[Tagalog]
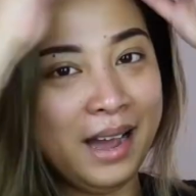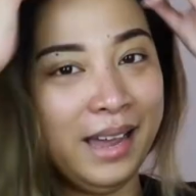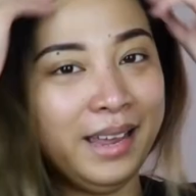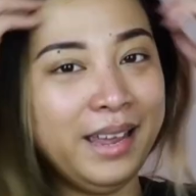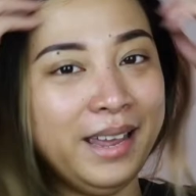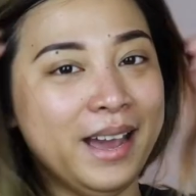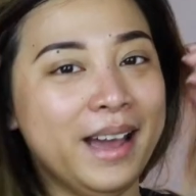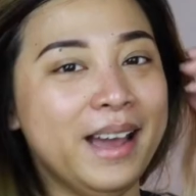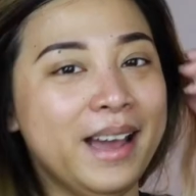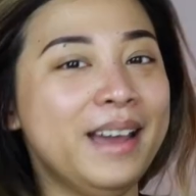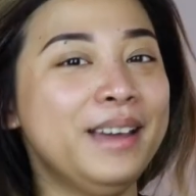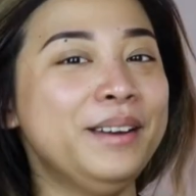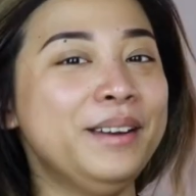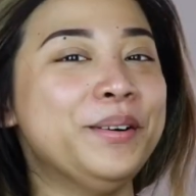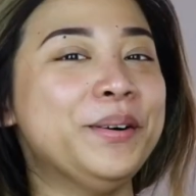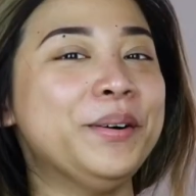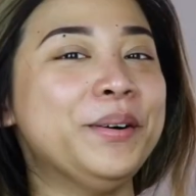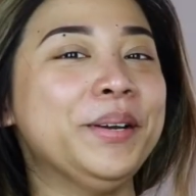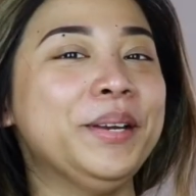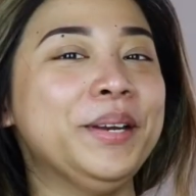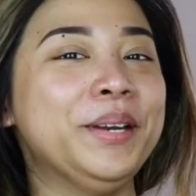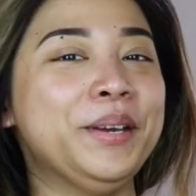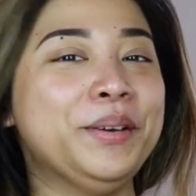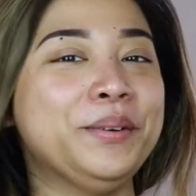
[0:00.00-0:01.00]
Ayan,
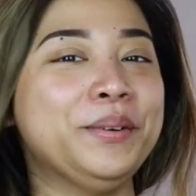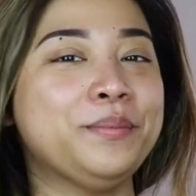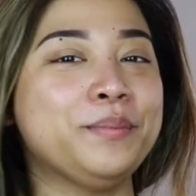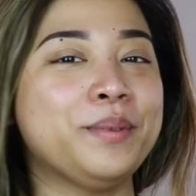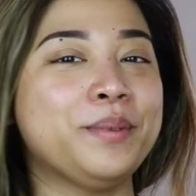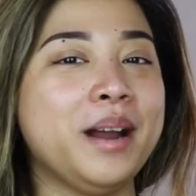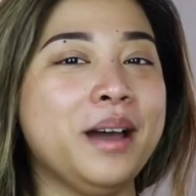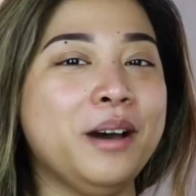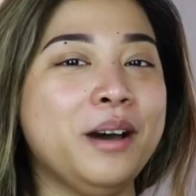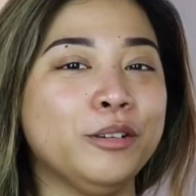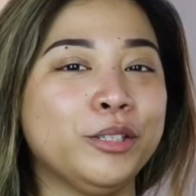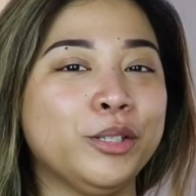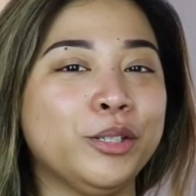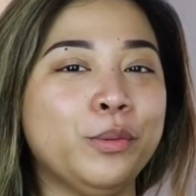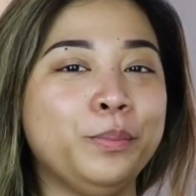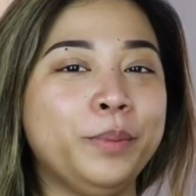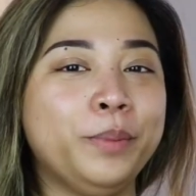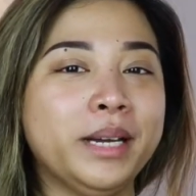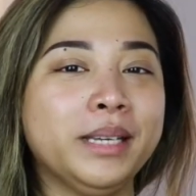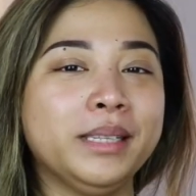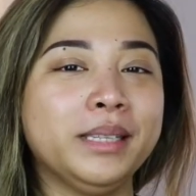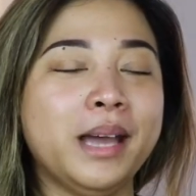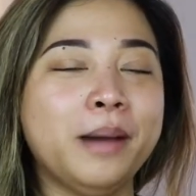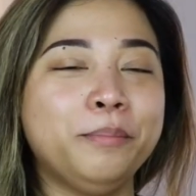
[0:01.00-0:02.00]
okay na yung brow. So
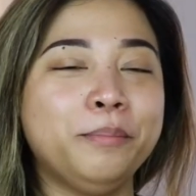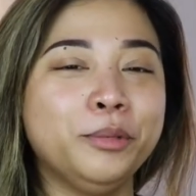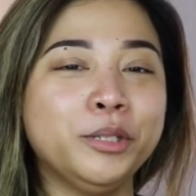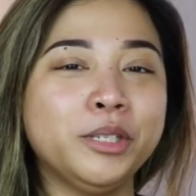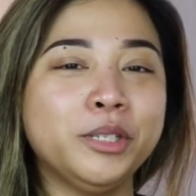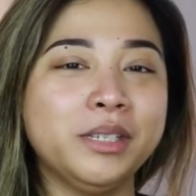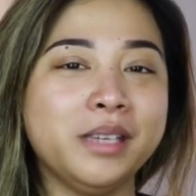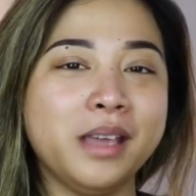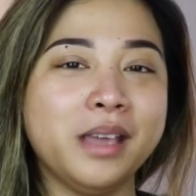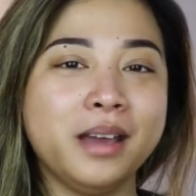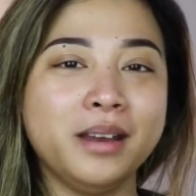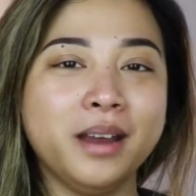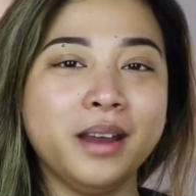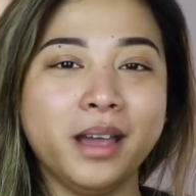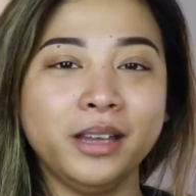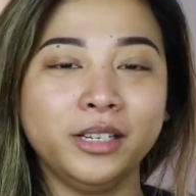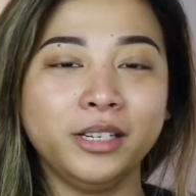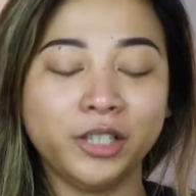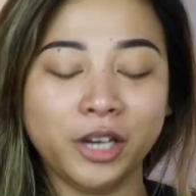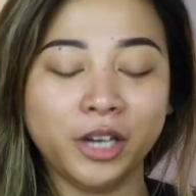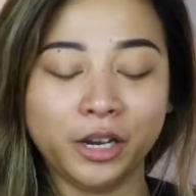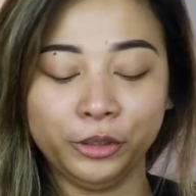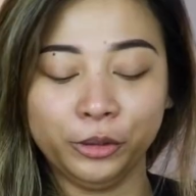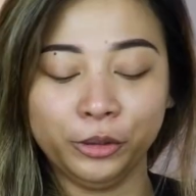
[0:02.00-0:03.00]
pagkatapos niyan,
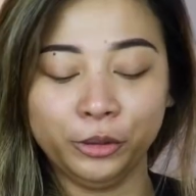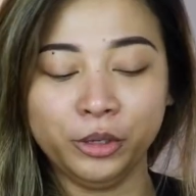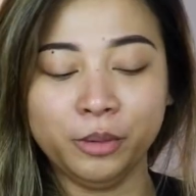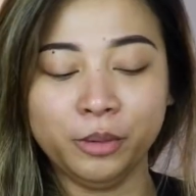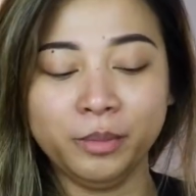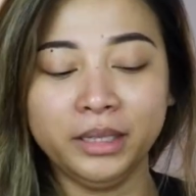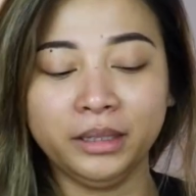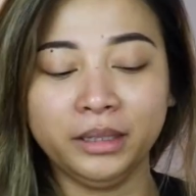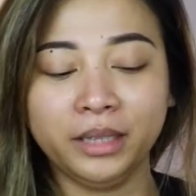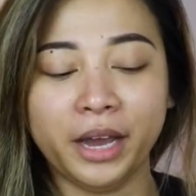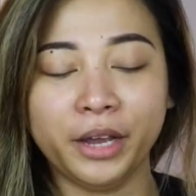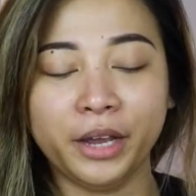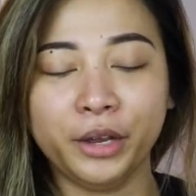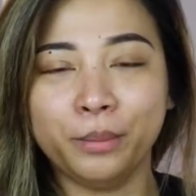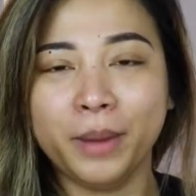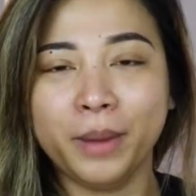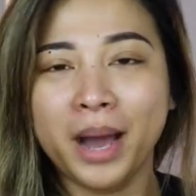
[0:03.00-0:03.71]
eyeshadow naman tayo.